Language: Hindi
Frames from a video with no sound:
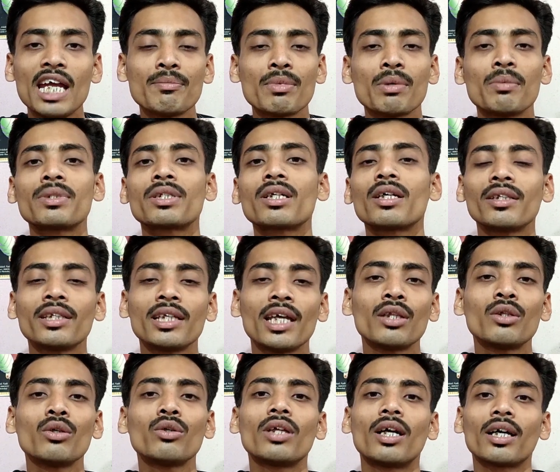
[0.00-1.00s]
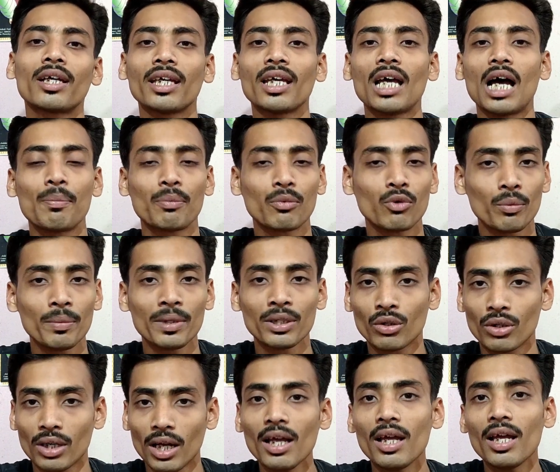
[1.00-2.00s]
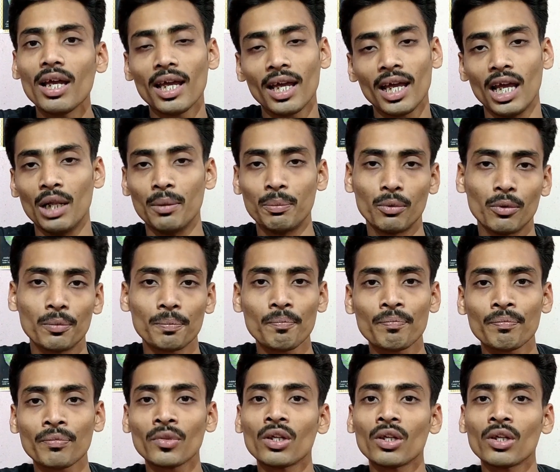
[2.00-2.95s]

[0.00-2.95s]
इन्फॉर्मेशन दे दूँ ताकि आपको भी थोड़ा हेल्प हो